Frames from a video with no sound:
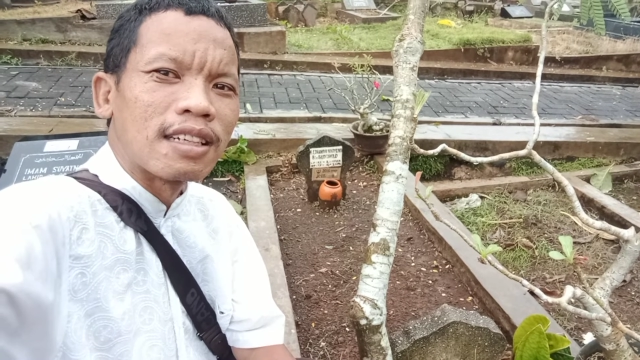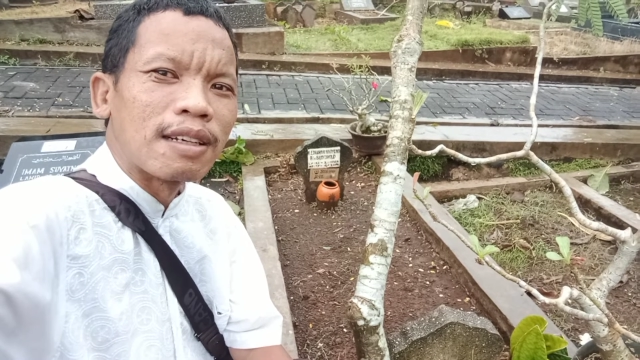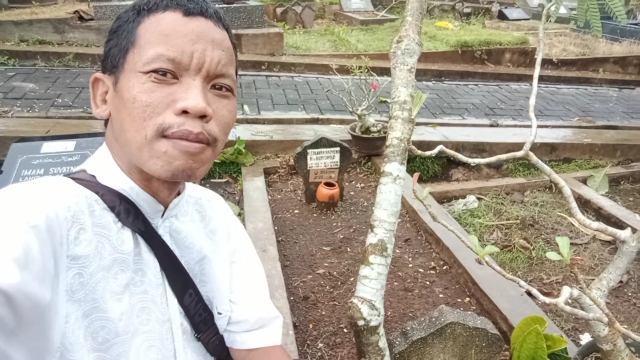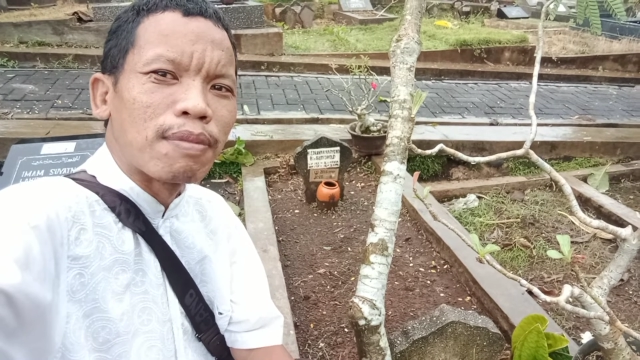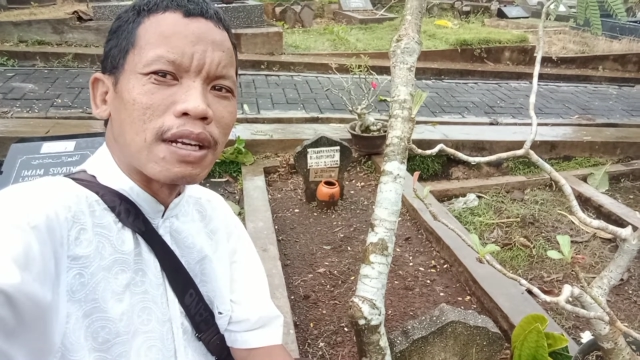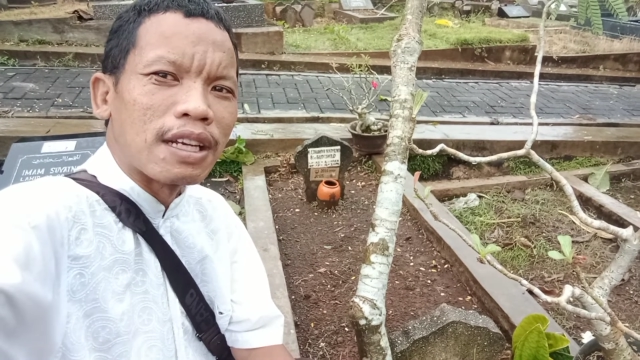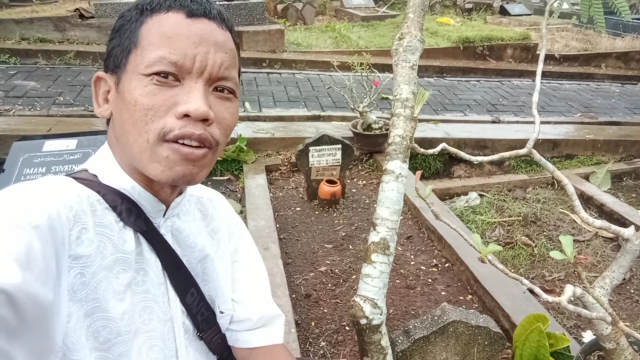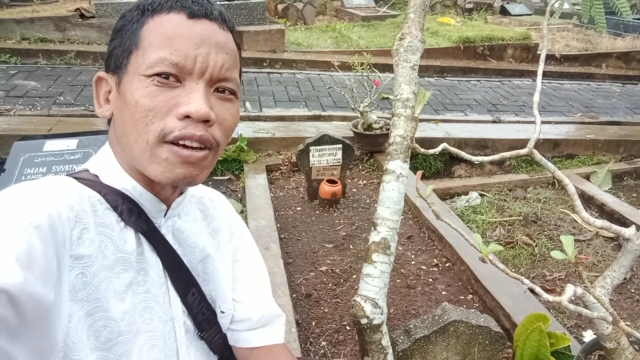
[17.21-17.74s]

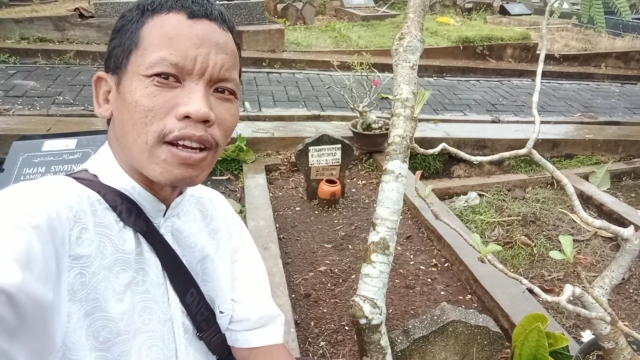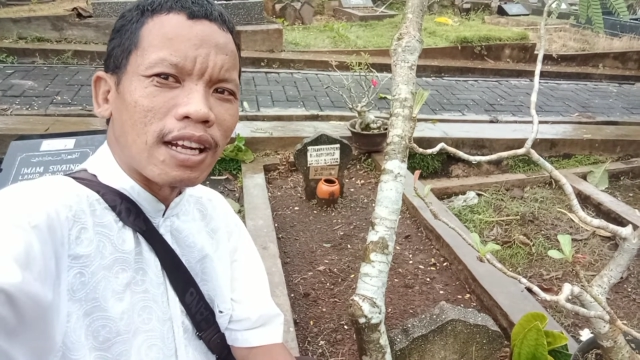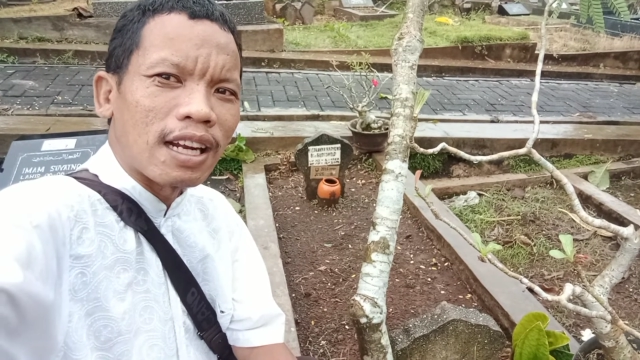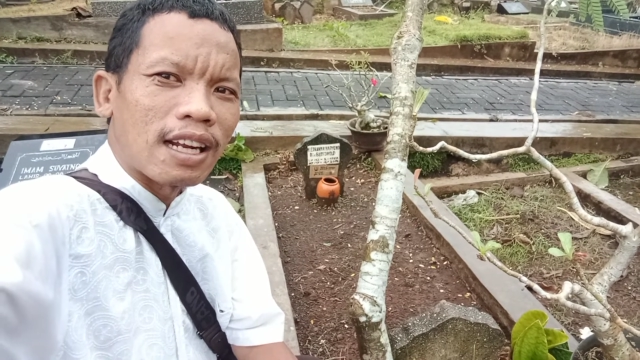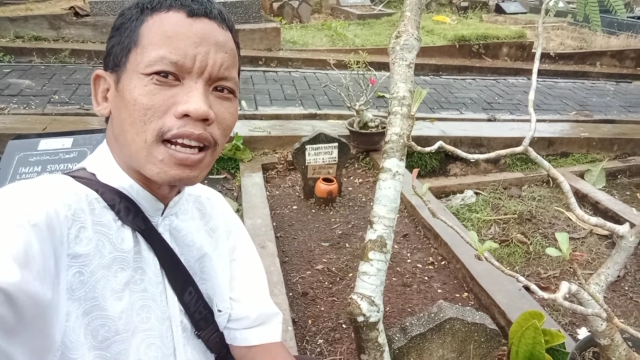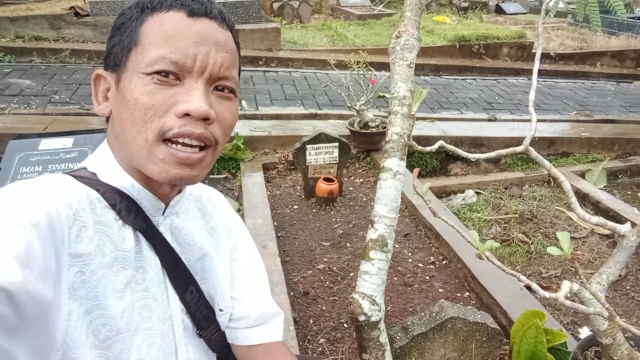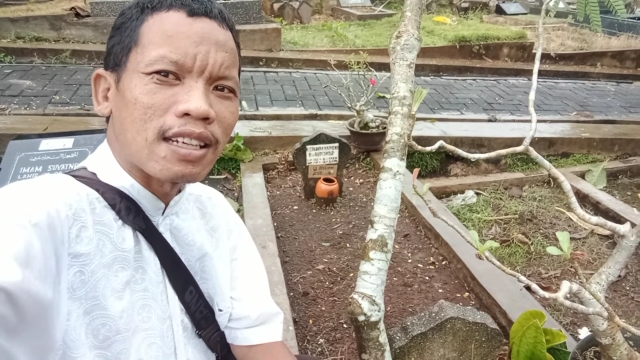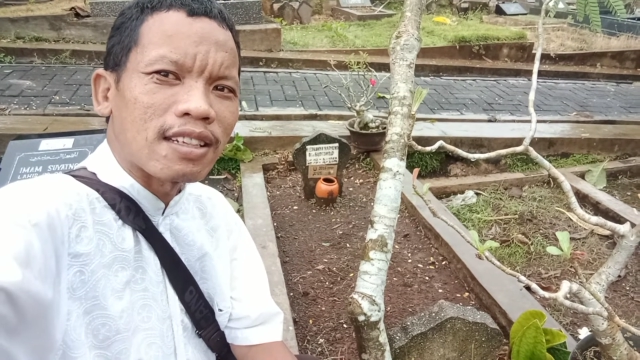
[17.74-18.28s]
Beliau ini
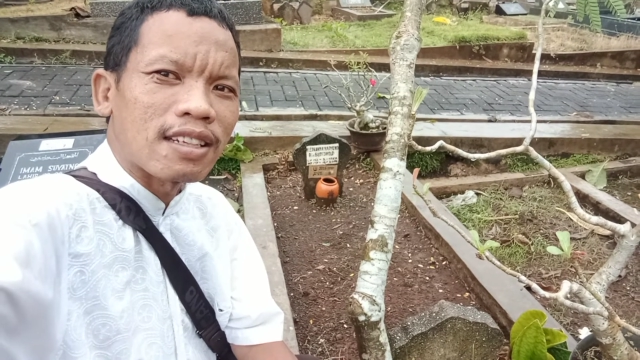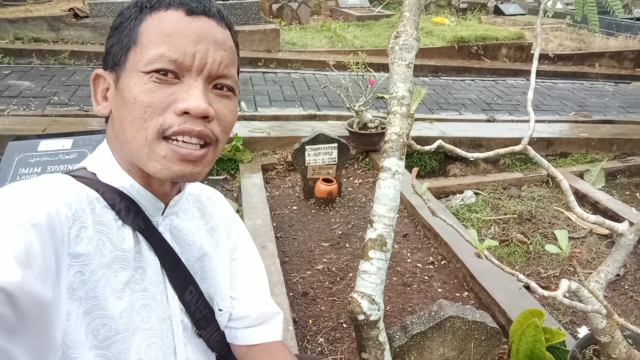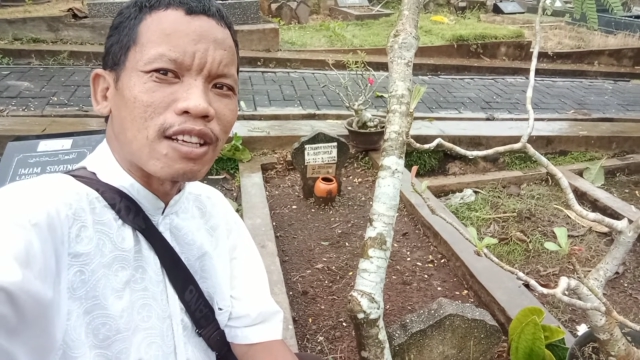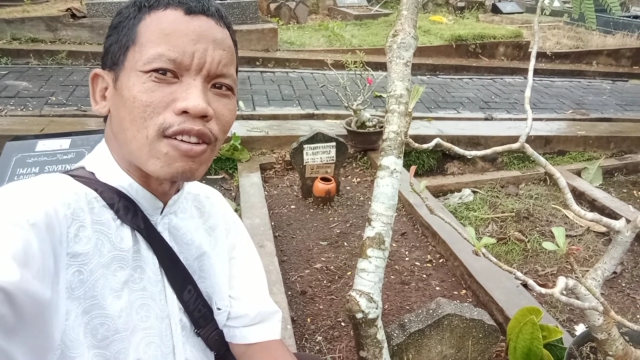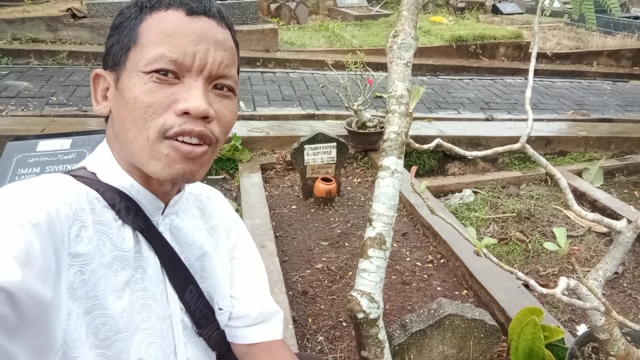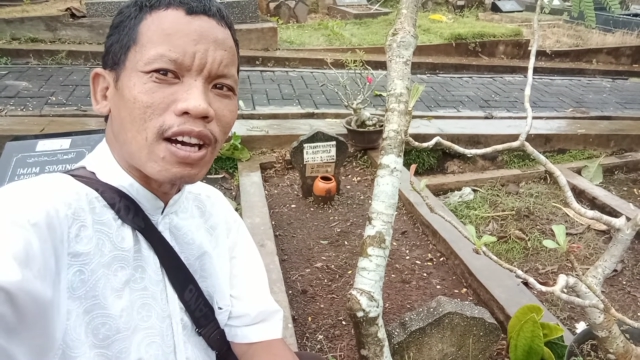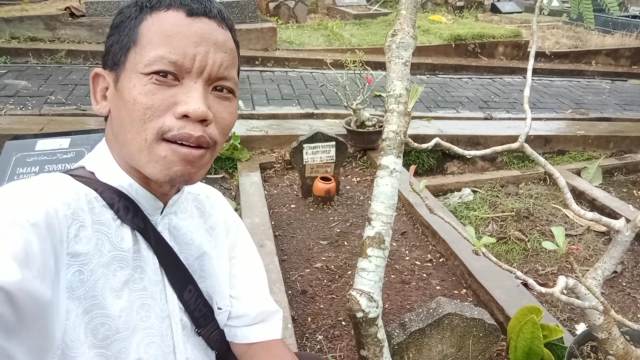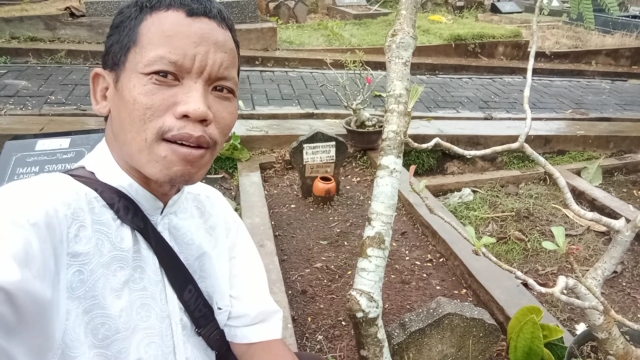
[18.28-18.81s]
adalah
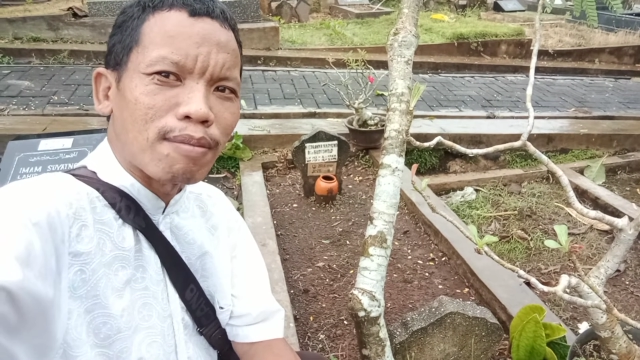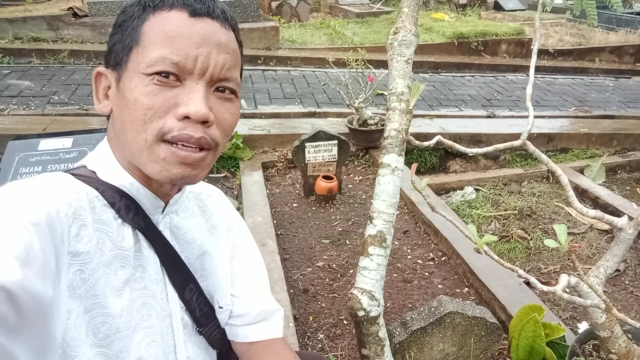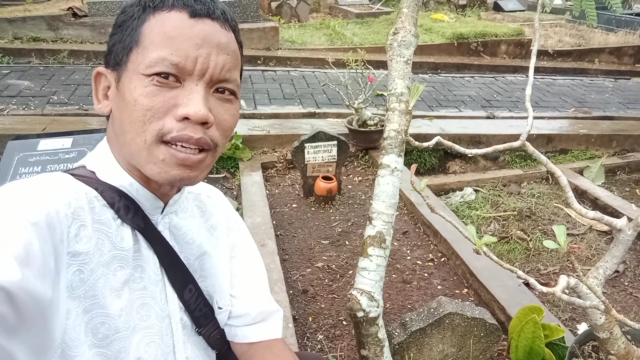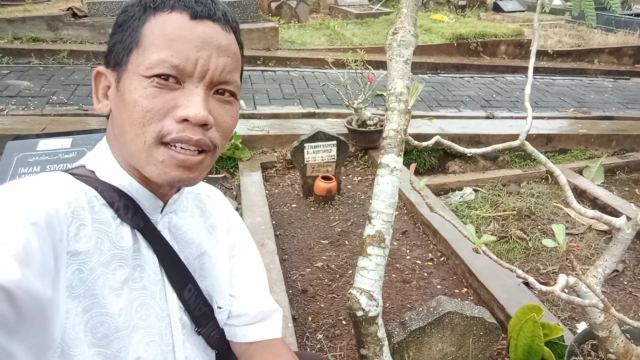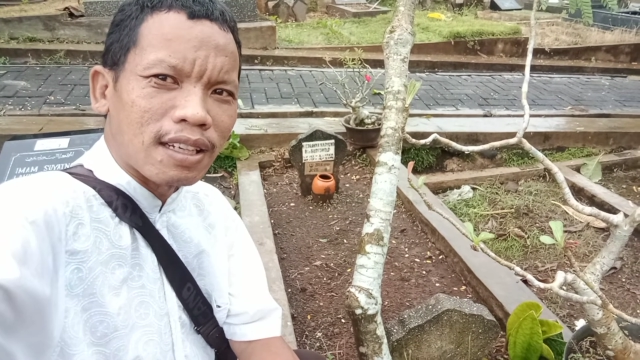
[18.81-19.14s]
senior kami.